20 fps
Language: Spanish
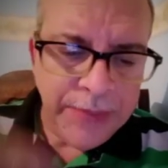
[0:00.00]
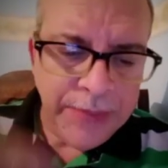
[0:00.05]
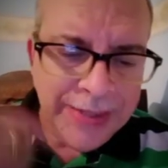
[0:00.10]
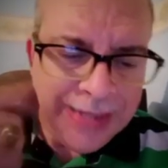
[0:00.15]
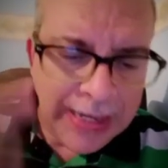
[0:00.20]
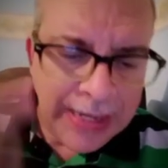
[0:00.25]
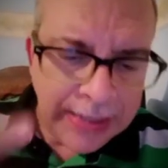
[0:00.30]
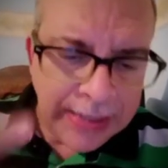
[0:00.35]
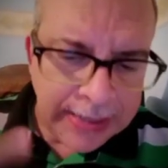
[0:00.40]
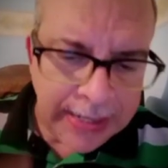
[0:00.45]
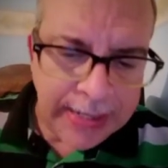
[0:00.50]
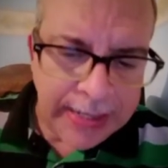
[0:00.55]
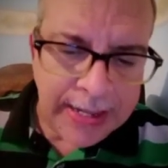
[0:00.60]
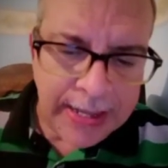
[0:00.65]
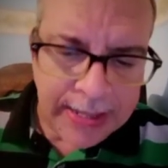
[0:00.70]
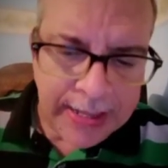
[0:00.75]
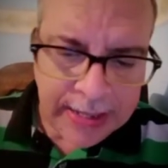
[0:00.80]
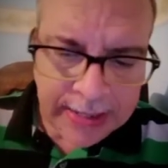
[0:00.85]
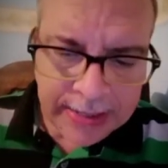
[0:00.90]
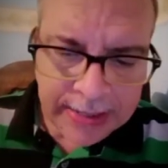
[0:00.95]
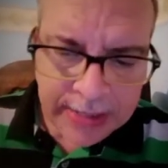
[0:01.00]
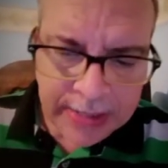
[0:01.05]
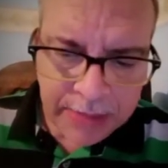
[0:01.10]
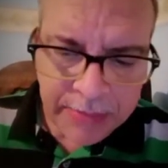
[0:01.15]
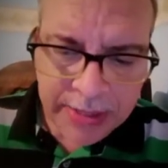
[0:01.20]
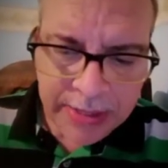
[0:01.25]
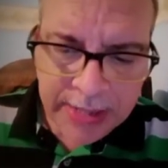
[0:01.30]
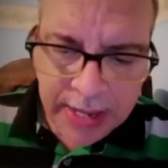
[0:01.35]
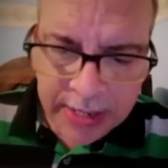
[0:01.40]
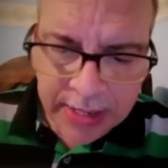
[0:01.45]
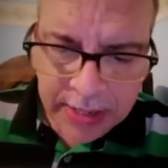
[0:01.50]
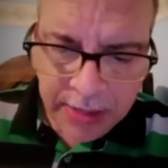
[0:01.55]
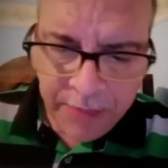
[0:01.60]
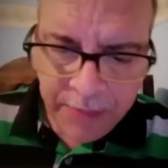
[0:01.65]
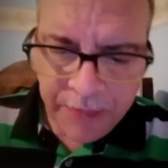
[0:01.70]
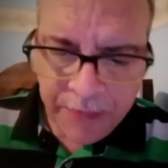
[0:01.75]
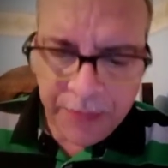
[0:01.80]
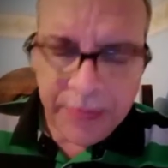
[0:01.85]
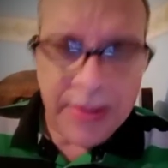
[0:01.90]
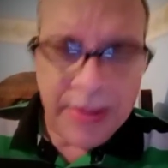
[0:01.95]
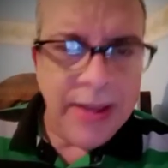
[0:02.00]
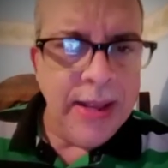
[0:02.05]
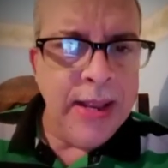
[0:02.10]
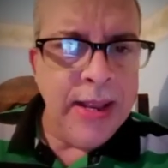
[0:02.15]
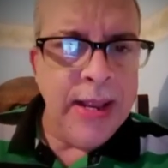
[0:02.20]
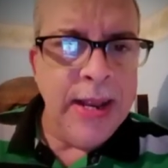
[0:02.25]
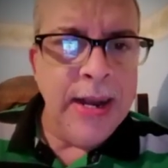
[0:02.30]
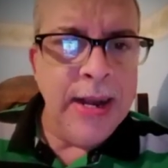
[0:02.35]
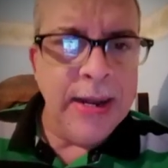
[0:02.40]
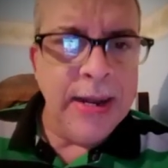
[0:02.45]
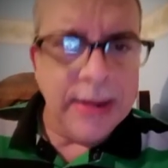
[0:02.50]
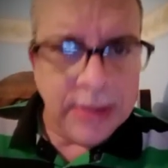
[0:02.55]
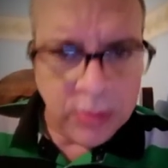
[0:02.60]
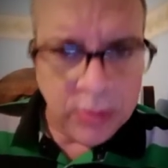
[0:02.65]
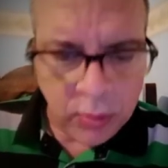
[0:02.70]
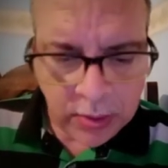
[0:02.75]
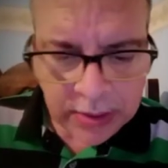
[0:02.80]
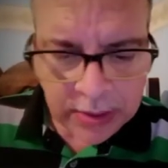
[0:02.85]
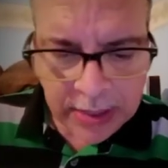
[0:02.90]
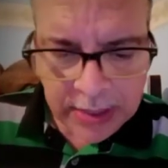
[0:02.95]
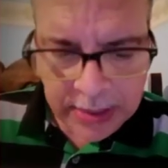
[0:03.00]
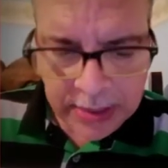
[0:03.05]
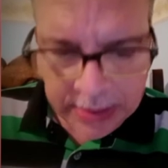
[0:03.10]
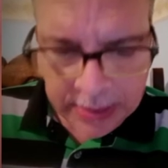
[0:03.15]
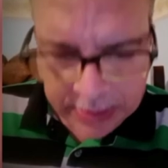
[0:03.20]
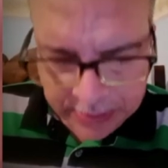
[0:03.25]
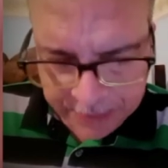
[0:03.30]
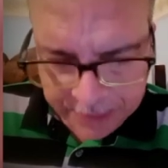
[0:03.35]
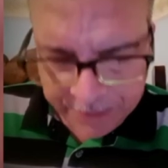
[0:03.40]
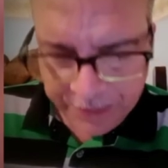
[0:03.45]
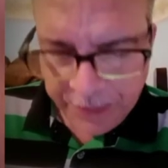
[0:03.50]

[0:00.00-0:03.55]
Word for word: y el Granada ganar mañana el reto escalera.